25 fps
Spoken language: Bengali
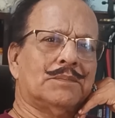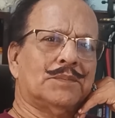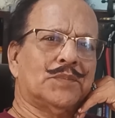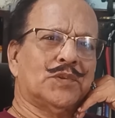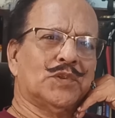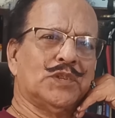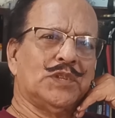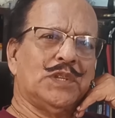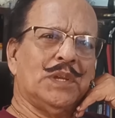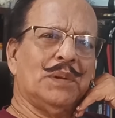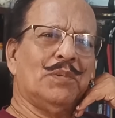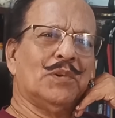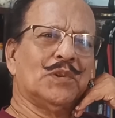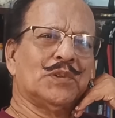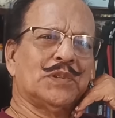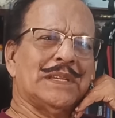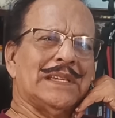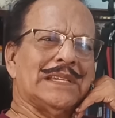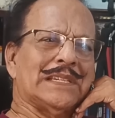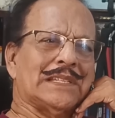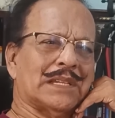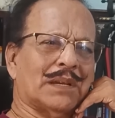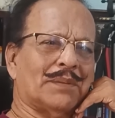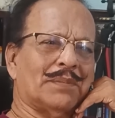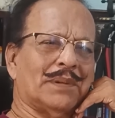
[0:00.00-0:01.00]
বুদ্ধিমতী
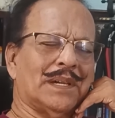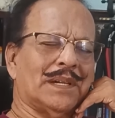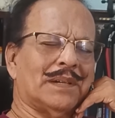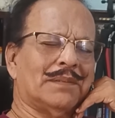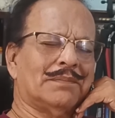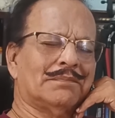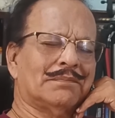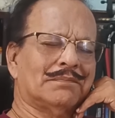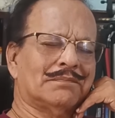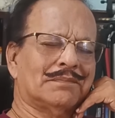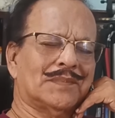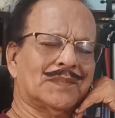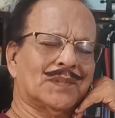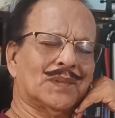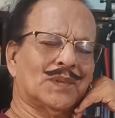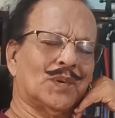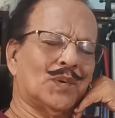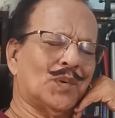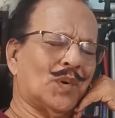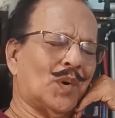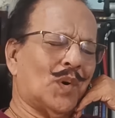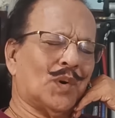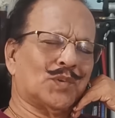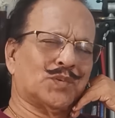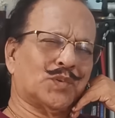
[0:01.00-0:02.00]
হিসেবে ও
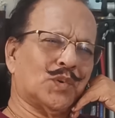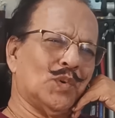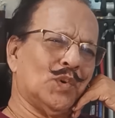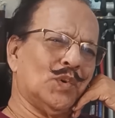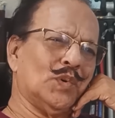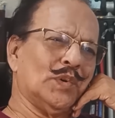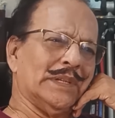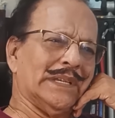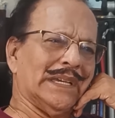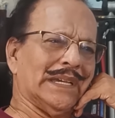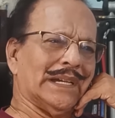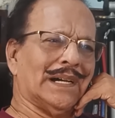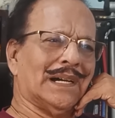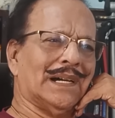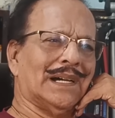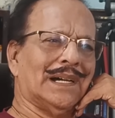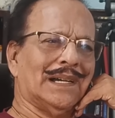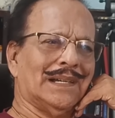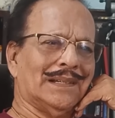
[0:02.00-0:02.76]
অতুলনীয়